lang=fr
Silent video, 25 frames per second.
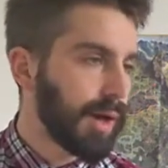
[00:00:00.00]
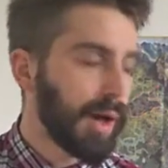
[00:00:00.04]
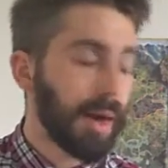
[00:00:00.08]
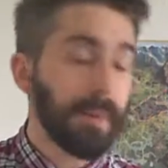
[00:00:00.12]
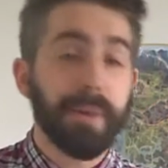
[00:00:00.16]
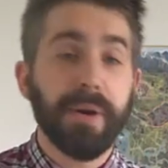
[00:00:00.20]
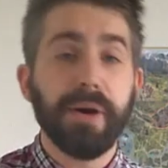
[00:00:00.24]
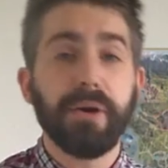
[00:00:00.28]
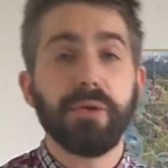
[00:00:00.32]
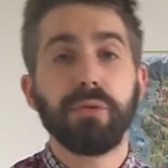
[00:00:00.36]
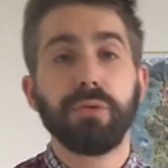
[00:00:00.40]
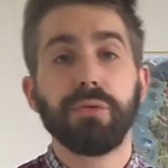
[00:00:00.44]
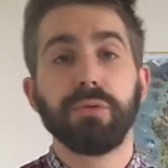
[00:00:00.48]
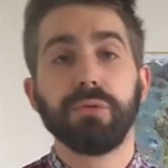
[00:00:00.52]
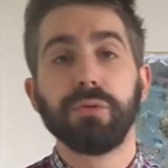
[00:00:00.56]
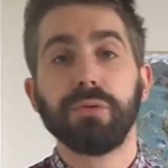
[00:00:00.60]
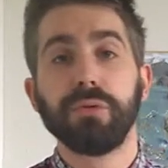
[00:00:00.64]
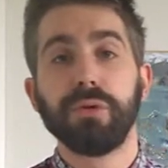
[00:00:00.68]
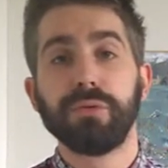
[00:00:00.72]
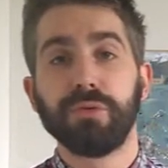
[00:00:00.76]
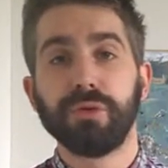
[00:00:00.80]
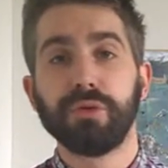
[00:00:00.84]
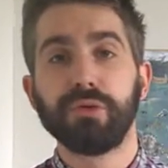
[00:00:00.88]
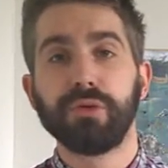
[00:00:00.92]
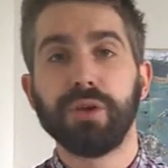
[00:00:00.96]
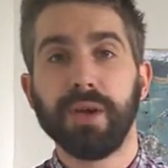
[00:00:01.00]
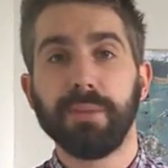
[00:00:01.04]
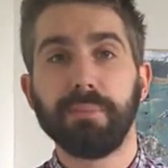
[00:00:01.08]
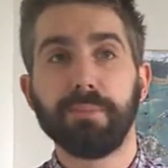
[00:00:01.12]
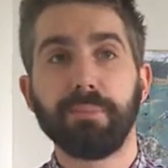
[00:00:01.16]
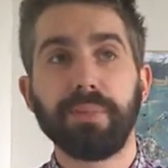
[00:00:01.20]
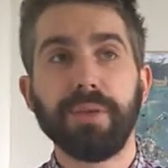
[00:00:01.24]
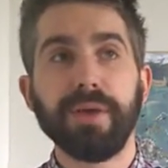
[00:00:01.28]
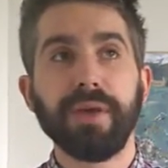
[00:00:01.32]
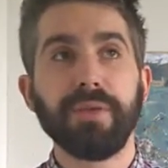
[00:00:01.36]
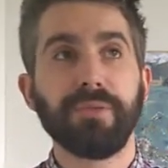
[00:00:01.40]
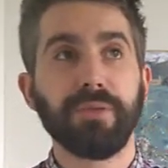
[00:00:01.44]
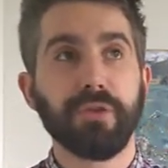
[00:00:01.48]
Après, au, niveau du
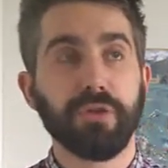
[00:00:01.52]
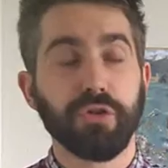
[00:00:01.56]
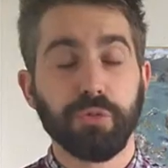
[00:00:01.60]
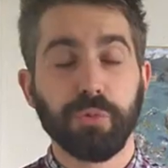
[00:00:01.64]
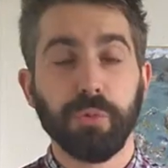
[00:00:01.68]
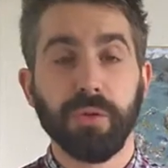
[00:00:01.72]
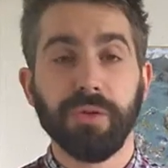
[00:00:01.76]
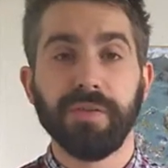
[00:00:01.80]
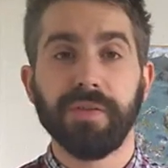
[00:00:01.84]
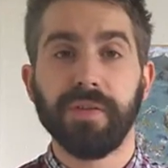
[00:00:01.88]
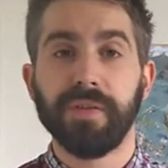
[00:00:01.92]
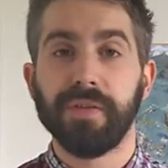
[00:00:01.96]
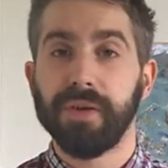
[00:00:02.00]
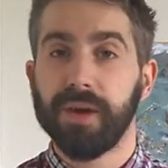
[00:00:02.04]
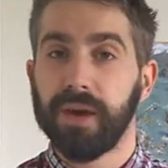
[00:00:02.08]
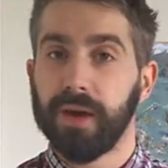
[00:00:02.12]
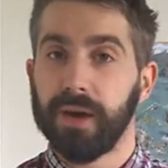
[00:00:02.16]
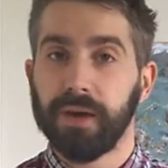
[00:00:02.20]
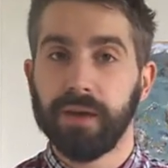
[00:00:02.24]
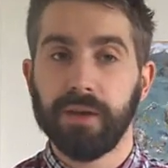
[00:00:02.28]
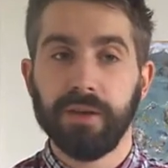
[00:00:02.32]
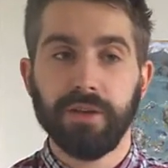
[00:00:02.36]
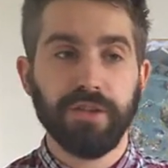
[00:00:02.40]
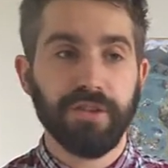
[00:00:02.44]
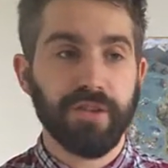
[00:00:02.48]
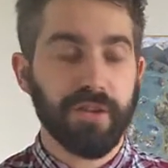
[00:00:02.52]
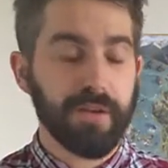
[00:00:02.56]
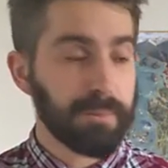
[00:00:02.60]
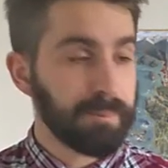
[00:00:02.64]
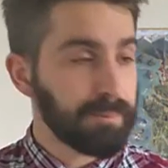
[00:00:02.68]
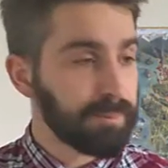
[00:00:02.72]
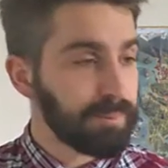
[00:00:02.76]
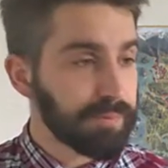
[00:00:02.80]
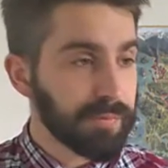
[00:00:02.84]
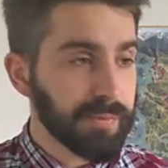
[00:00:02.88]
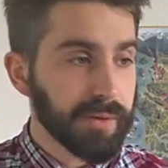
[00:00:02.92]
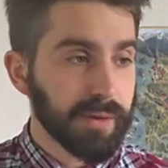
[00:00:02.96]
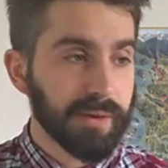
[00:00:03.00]
gameplay, franchement, c'est très riche.
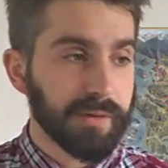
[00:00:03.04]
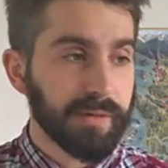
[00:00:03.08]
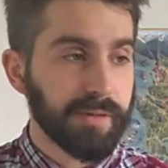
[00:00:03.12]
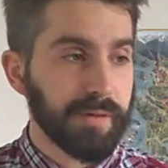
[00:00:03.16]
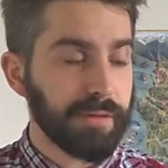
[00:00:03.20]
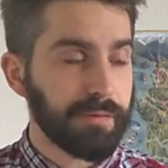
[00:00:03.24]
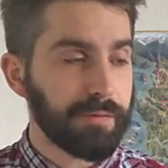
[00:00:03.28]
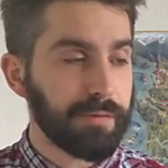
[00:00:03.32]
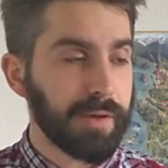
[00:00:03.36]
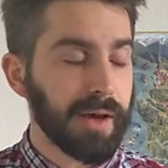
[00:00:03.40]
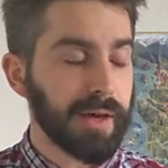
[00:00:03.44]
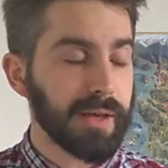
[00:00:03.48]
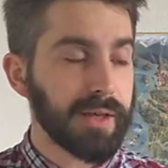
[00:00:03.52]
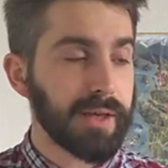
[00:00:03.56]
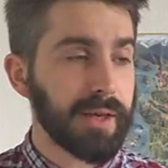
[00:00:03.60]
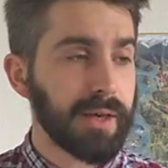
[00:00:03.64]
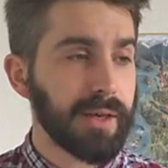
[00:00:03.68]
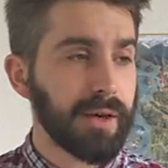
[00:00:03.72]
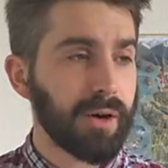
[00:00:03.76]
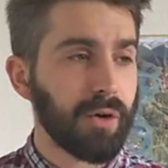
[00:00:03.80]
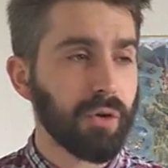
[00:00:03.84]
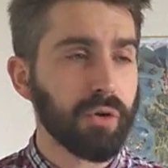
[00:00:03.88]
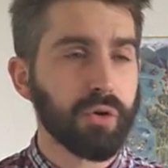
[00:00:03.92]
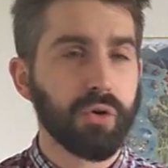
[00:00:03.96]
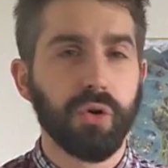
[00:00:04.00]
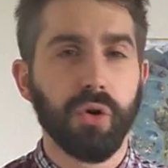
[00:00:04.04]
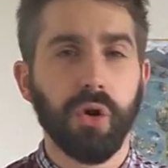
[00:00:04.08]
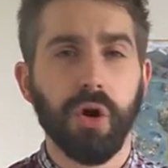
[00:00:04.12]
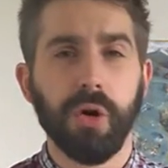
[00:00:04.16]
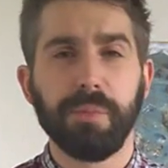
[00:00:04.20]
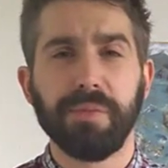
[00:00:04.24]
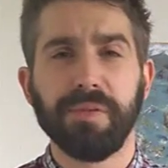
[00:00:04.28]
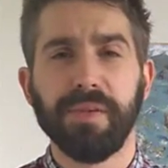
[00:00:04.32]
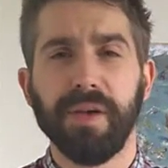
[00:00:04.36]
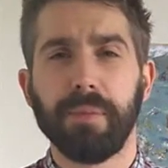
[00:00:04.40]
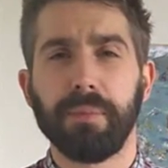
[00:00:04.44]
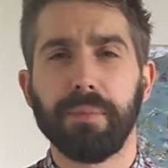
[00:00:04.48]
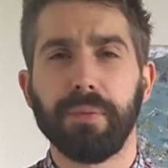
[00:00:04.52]
C'est varié, en
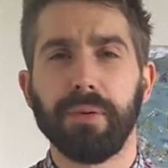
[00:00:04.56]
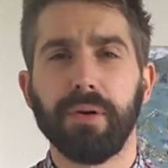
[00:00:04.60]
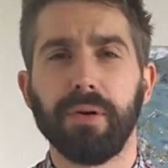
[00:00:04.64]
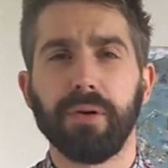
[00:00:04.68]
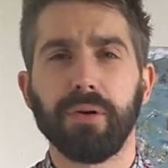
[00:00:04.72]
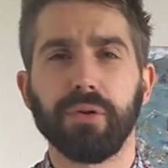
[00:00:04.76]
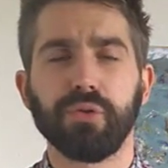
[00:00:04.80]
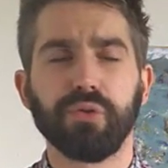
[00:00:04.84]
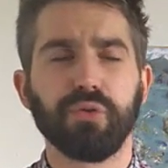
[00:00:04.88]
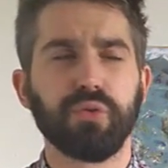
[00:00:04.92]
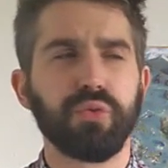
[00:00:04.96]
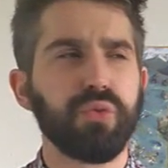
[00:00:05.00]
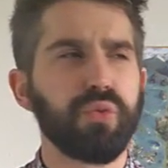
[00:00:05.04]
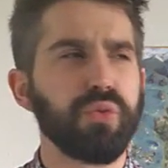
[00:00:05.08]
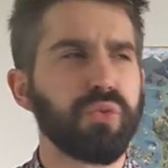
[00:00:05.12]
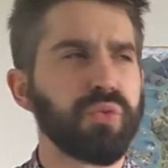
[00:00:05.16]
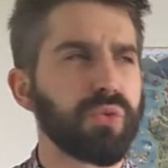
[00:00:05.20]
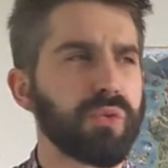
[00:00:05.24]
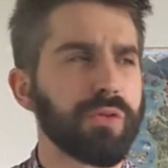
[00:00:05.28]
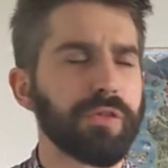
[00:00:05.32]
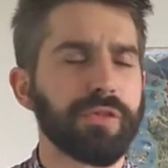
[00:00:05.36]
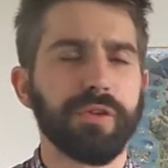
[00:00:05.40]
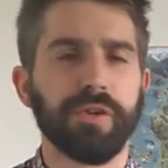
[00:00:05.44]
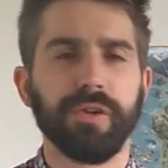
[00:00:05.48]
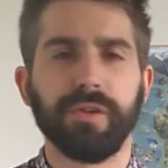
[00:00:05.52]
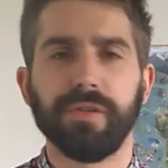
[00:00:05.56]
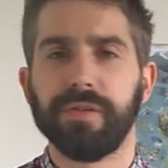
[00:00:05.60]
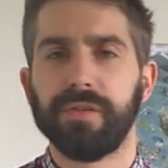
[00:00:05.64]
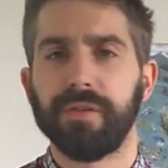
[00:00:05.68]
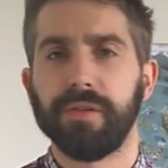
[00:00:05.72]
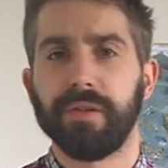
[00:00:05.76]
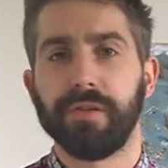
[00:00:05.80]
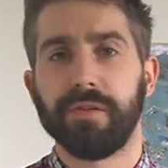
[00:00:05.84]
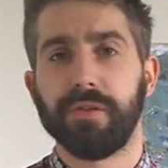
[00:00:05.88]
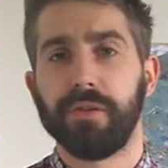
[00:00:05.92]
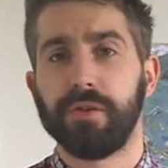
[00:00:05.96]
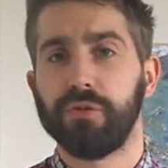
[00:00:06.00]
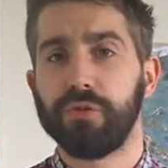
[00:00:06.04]
coop, ça prend tout son sens.
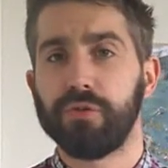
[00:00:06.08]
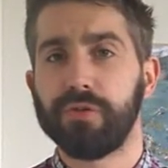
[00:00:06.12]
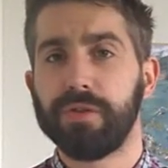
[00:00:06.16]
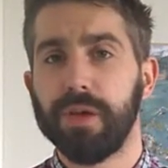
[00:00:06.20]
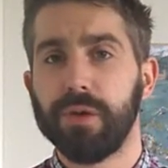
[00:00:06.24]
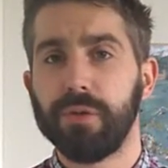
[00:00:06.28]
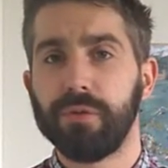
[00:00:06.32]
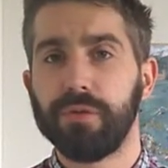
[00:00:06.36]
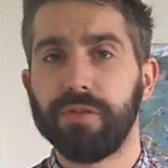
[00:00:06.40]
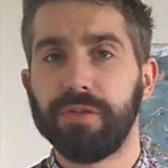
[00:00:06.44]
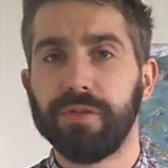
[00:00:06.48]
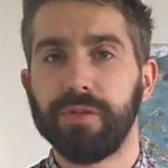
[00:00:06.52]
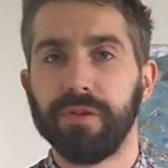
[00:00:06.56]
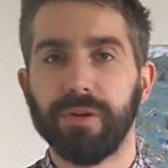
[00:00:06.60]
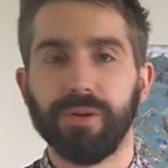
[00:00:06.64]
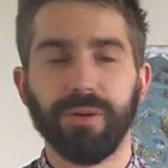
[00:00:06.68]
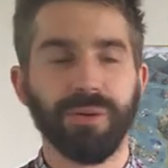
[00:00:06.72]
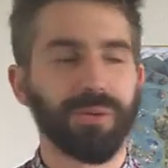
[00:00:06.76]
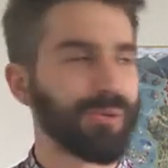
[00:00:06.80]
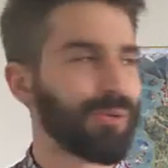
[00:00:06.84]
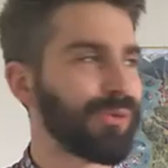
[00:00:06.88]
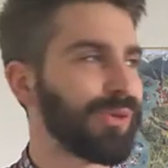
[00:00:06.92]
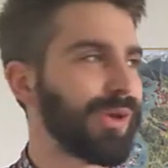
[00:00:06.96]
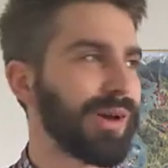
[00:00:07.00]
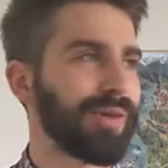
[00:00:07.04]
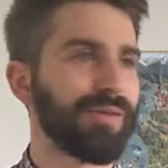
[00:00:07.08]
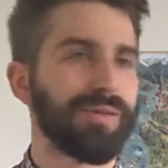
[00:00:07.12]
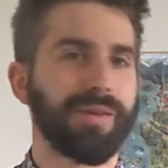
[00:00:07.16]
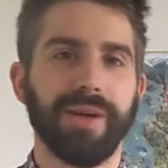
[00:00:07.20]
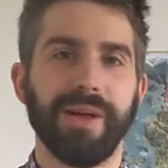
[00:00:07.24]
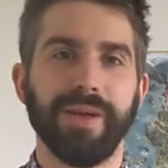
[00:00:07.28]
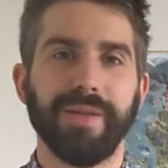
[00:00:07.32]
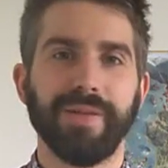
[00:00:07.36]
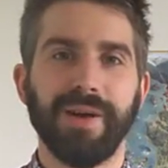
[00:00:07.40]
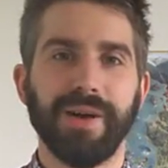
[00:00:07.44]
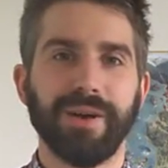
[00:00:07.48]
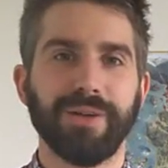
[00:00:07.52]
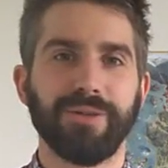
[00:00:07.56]
C'est juste hallucinant. Quand on arrive dans
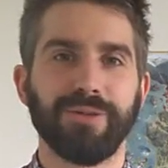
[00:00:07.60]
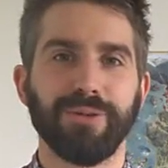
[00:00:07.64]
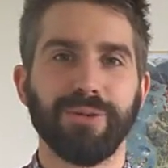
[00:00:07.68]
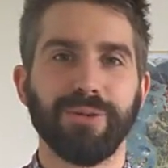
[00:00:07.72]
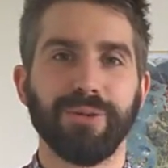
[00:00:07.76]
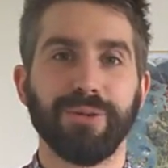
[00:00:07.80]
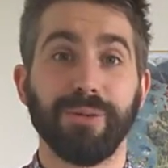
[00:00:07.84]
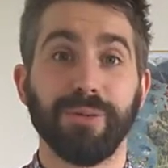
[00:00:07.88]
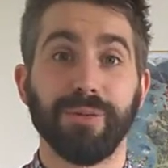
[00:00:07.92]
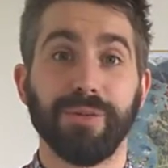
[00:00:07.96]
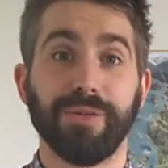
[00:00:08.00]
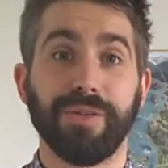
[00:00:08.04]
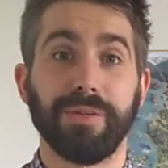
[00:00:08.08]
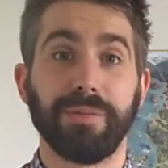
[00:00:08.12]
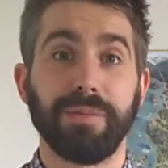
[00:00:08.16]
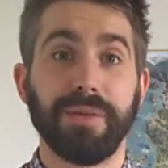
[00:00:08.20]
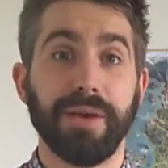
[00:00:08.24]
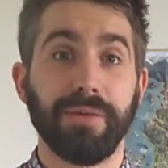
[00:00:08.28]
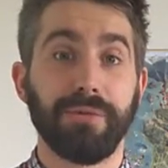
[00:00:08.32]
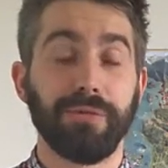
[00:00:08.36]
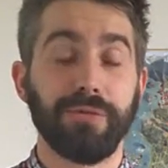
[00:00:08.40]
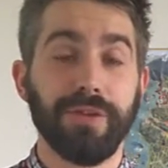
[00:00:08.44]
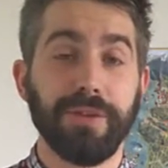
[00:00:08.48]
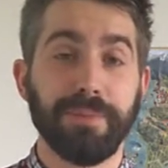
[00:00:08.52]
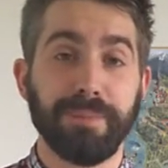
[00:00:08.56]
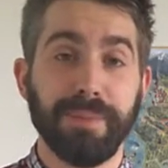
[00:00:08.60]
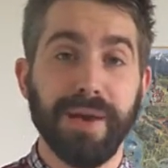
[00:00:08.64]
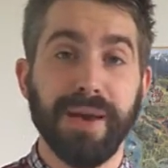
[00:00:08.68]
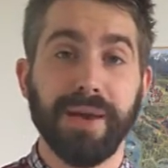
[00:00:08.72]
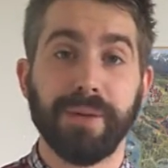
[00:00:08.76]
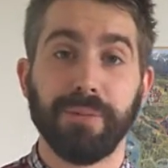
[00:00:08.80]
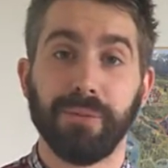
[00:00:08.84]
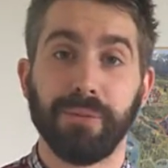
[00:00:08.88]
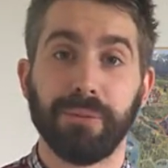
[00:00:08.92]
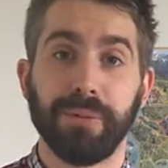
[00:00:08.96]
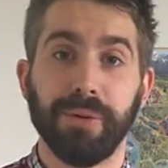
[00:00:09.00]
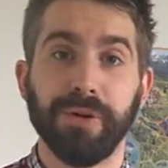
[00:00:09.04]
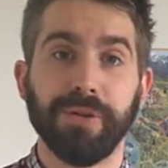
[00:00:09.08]
la Dark Zone, on s'est mis à flipper
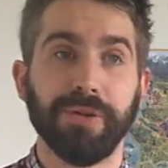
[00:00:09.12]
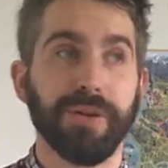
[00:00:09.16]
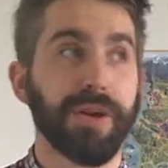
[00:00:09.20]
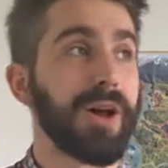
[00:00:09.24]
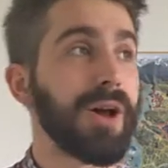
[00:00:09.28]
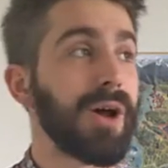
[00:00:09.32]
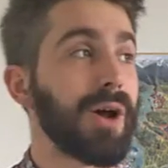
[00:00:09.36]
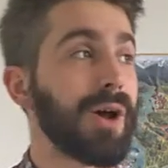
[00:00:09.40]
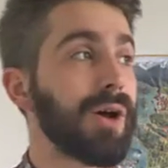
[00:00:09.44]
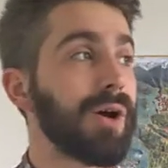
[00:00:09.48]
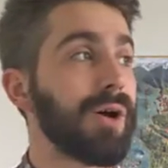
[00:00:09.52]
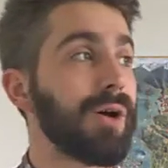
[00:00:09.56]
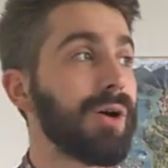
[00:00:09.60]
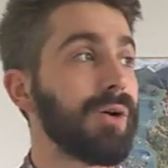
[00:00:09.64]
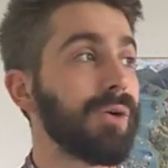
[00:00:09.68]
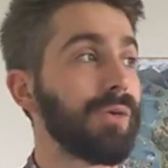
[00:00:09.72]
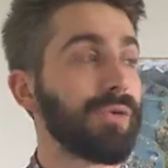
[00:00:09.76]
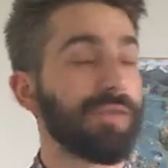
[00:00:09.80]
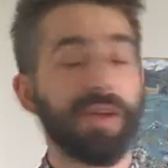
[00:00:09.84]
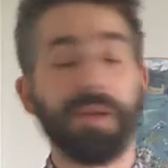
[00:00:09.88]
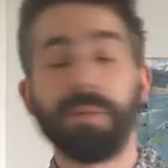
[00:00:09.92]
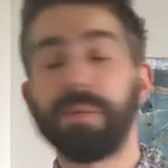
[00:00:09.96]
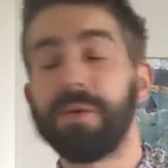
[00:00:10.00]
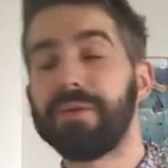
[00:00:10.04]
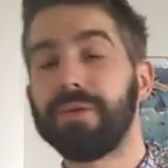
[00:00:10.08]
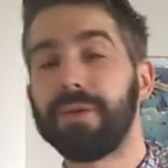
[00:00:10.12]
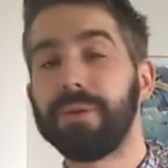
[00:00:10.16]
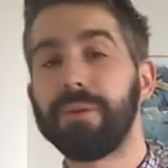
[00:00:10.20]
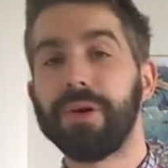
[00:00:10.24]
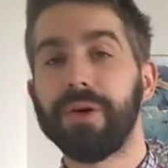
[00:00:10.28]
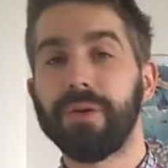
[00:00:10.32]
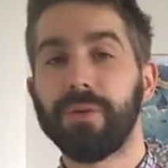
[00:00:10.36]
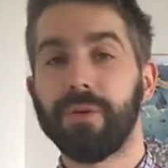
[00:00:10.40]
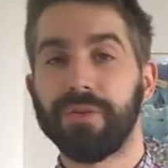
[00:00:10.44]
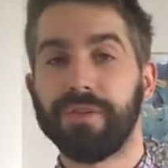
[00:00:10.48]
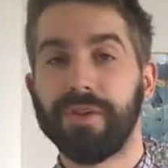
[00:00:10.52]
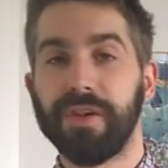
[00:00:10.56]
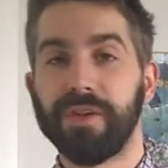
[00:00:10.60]
avec mon pote. On savait pas vraiment
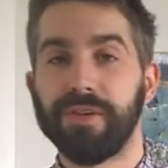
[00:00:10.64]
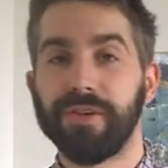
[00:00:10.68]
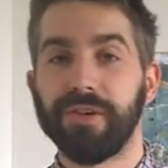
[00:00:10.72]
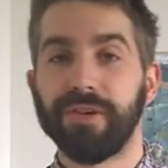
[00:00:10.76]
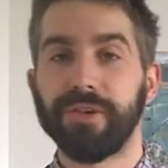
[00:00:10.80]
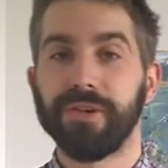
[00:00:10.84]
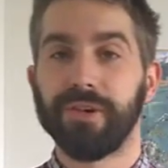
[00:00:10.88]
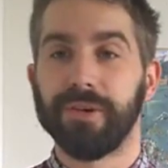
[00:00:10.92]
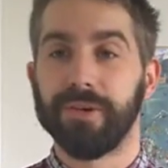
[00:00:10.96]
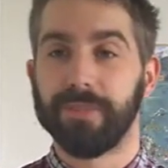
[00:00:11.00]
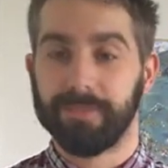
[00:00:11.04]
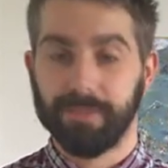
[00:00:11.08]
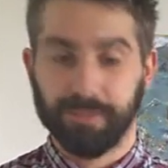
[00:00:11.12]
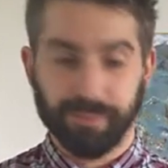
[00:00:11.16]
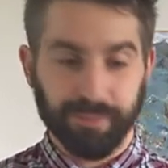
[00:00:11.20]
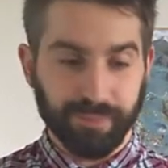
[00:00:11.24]
à quoi s'attendre.